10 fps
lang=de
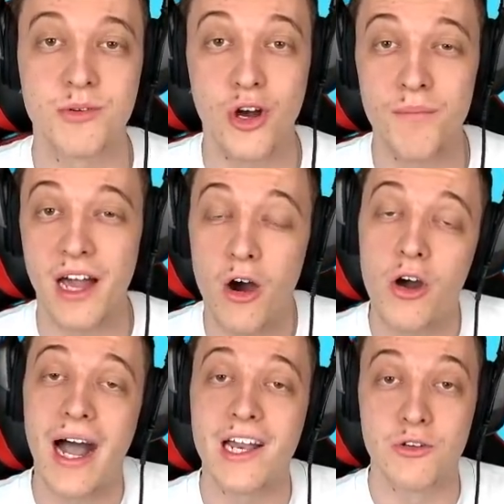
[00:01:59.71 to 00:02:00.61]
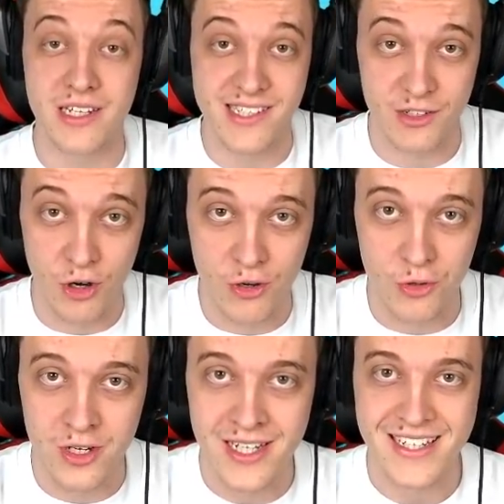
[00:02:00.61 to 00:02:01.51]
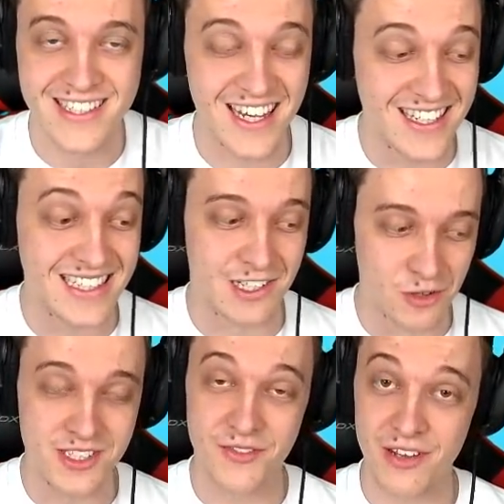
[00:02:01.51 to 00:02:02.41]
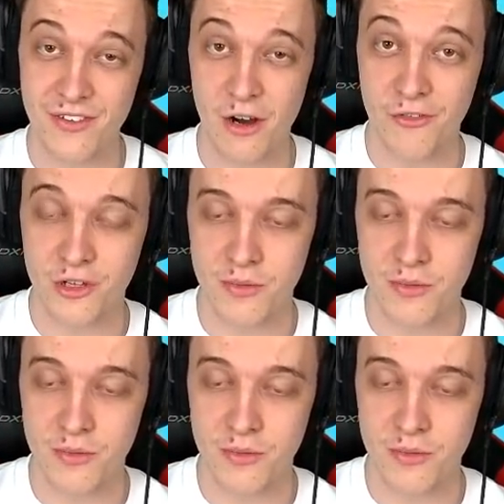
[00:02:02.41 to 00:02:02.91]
bekommt er auch 110 Euro. Das heißt, es lohnt sich auf jeden Fall auch für die